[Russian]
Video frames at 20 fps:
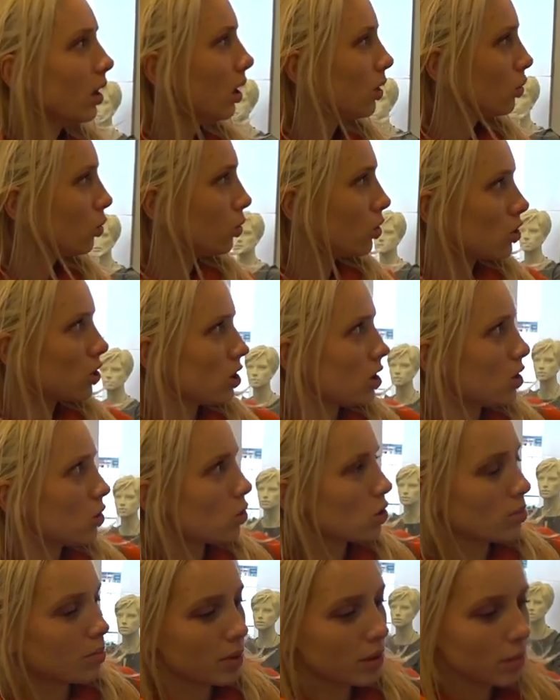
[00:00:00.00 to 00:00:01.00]
Тут даже есть
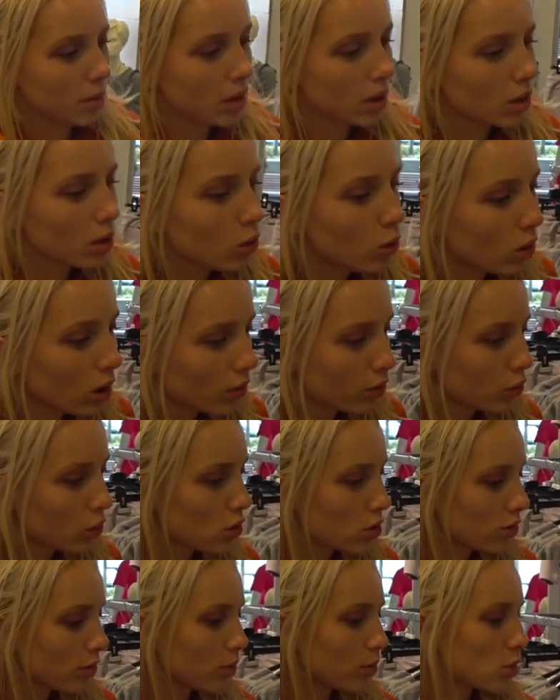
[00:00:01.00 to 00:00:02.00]
уже примеры луков, то
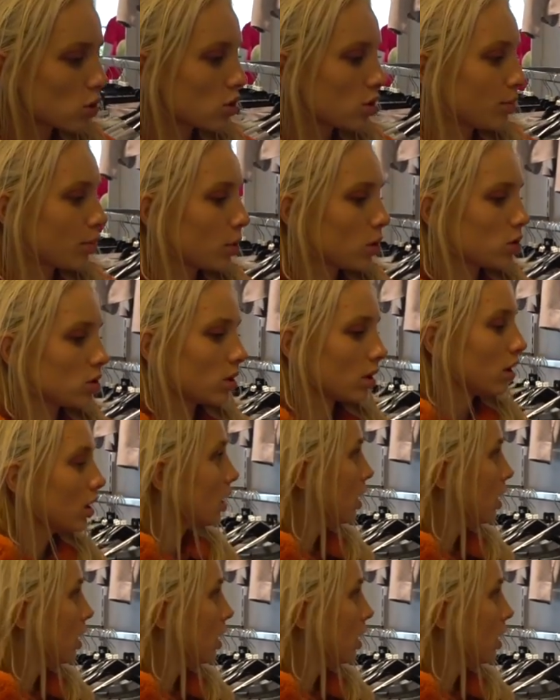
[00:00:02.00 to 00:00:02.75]
есть вы можете просто